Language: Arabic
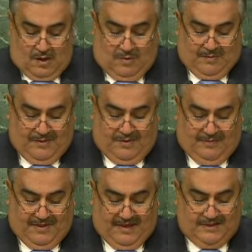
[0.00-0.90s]
ومنذ
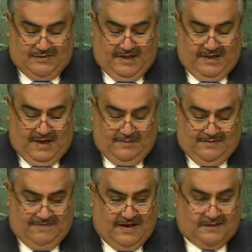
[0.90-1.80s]
بضعة أيام
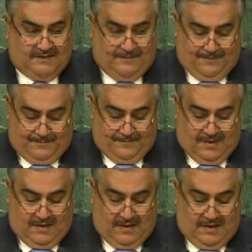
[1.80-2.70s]
فقط
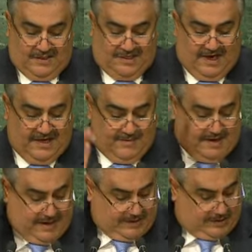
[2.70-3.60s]
شهد
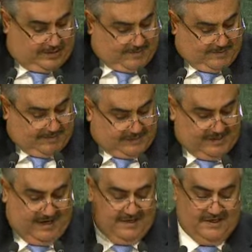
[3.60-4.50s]
مقر الأمم
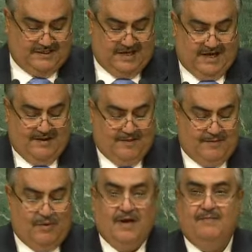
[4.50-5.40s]
المتحدة جانبا
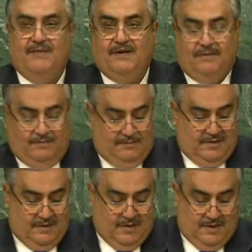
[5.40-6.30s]
مهما
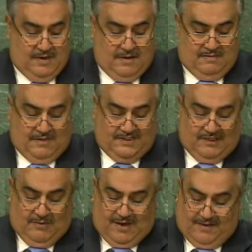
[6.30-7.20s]
من
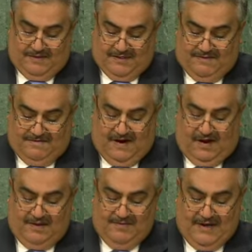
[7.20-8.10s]
جوانب
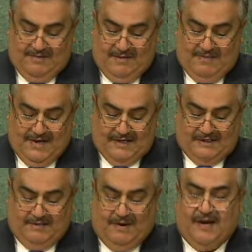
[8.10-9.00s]
التفاعل بين مملكة
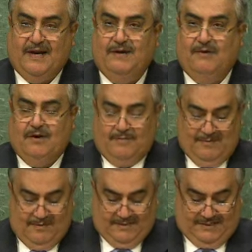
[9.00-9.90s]
البحرين والأمم
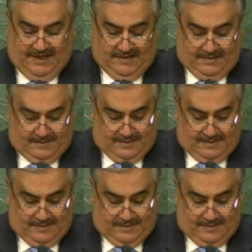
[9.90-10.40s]
المتحدة